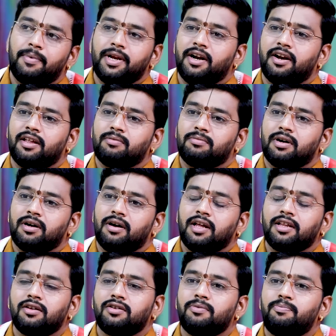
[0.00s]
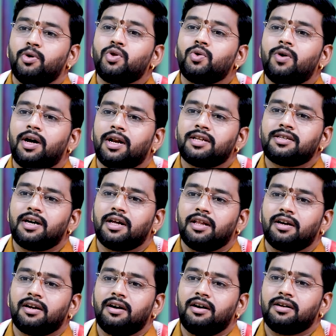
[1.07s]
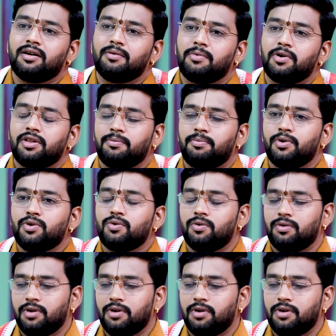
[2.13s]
அப்படி கிடையாதுமா அதாவது பொதுவான ஜாதகங்கள்ங்கும் பொழுது பொது